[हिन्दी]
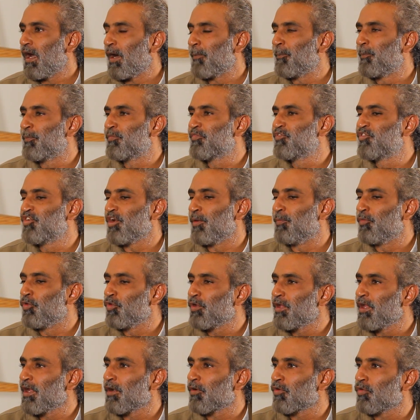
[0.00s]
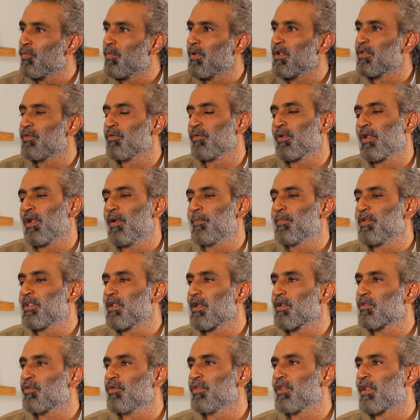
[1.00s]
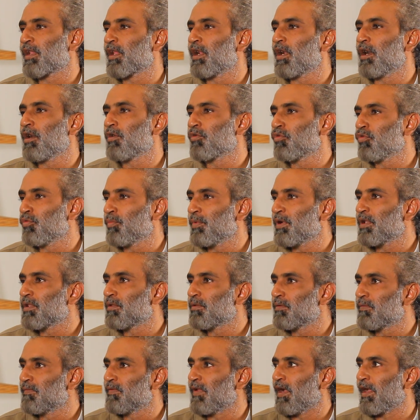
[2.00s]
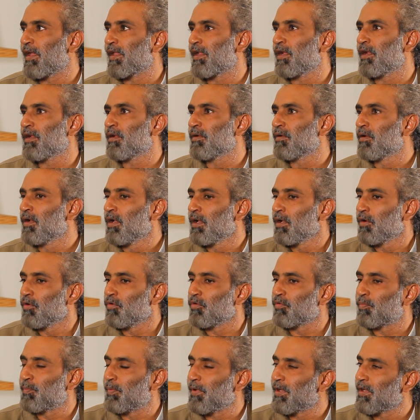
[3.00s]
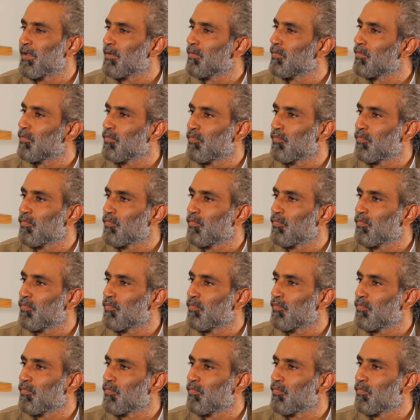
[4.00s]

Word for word: अब जमहूरी हुकूमत जो कि अभी तक तो निगरा हुकूमत ज़ाहिर है उस पर